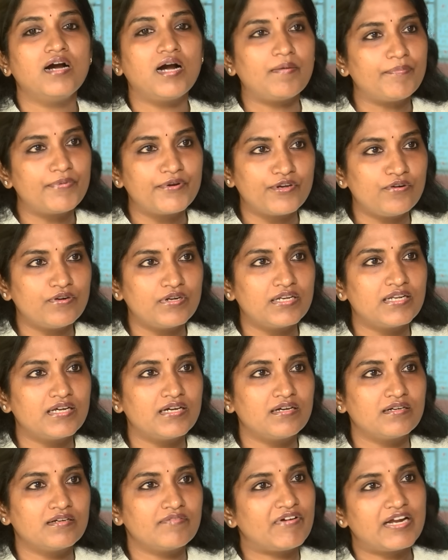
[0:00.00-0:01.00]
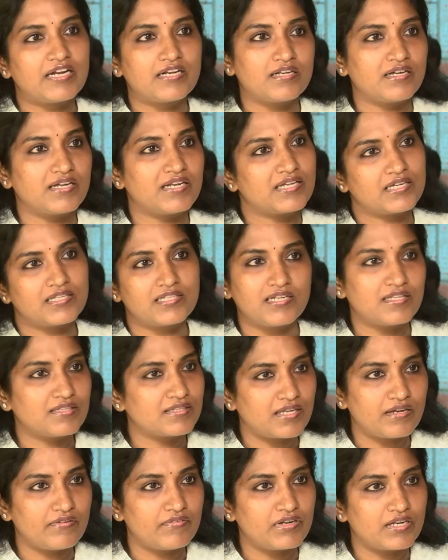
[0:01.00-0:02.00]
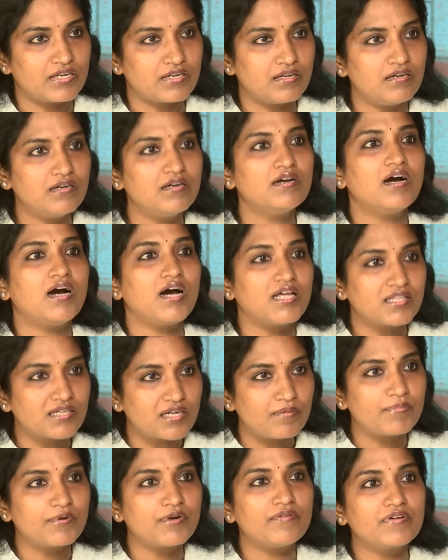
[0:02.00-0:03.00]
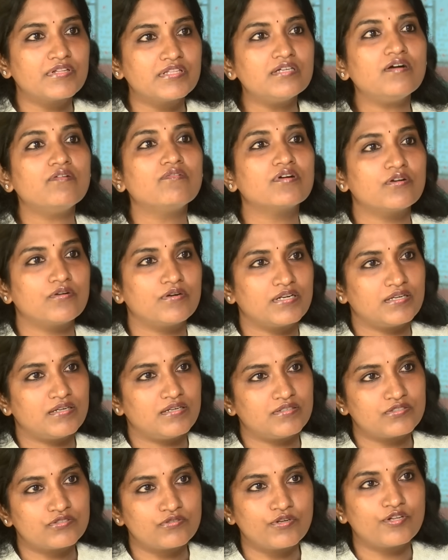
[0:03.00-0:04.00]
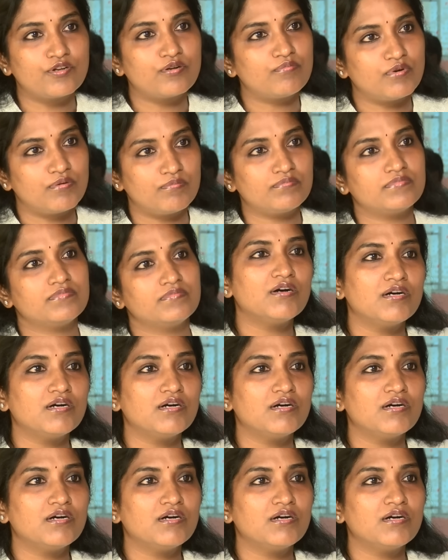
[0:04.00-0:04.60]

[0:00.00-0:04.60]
அப்படியும் இல்லை வேண்டாம் எனக்கு அதெல்லாம் தேவையில்லைன்னா அதுக்கப்புறம் வந்து அவங்களோட சுயரூபம்